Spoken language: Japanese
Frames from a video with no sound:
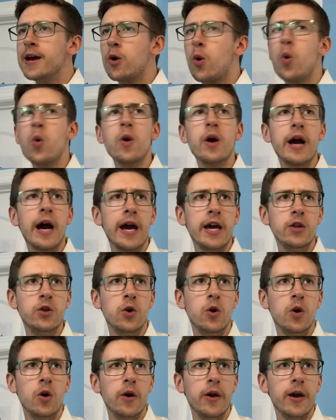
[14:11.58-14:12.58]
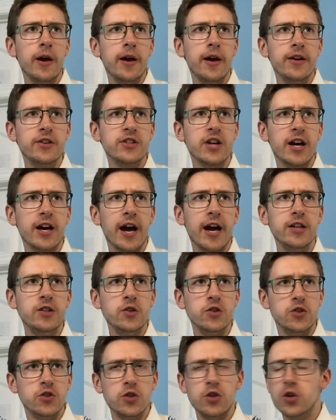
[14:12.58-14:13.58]
今回の、社会
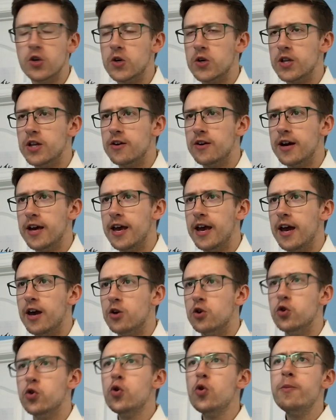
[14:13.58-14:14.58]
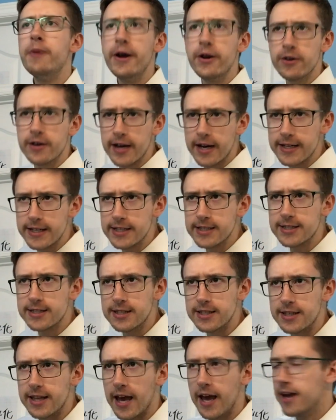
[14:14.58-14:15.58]
の授業では、グローバル化に
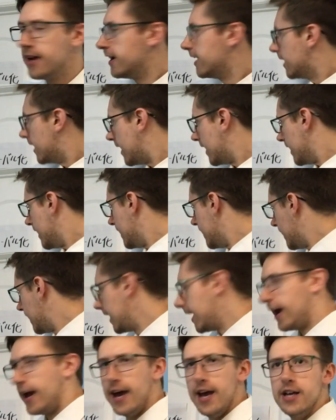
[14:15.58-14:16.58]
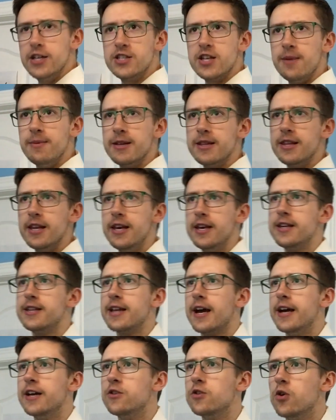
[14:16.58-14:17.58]
ついて。はい、喋っていき
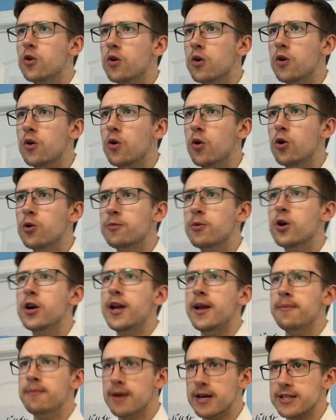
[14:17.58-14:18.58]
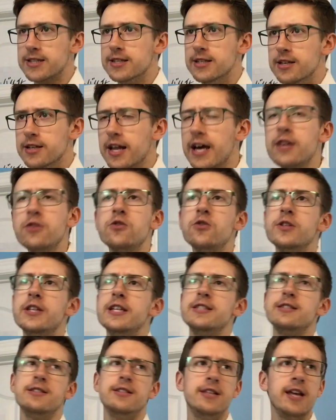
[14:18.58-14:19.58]
たいと思います。なんとで
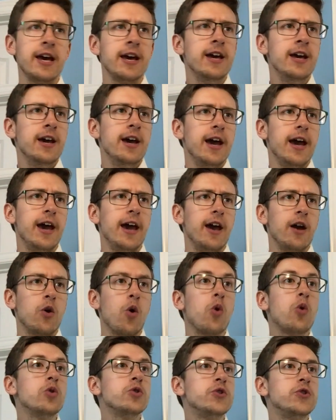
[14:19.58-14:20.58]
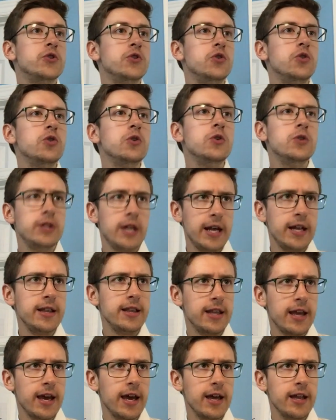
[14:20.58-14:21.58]
すね、ここ数年
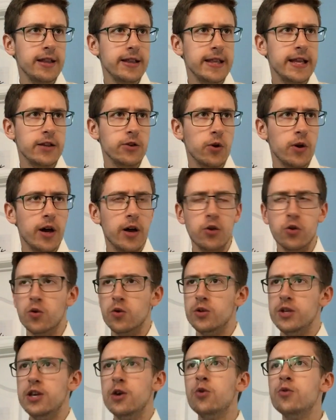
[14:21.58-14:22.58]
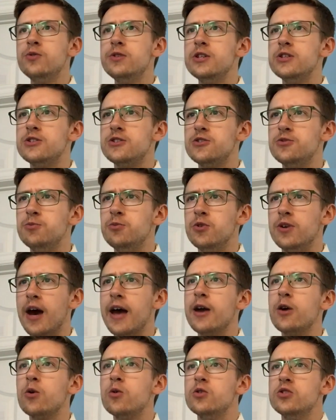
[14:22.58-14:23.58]
で、なんと日本に住む
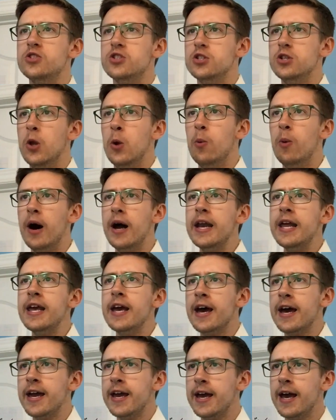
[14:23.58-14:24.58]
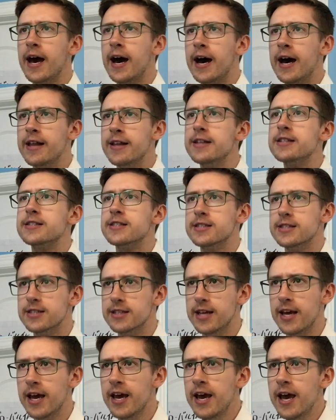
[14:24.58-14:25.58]
外国人の割合がです
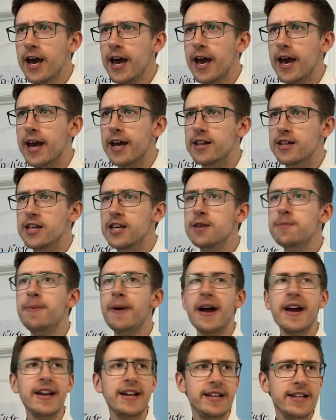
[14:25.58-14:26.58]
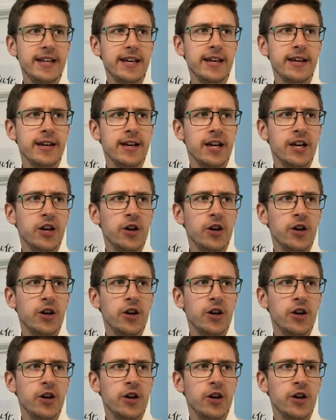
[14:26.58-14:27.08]
ね、2倍に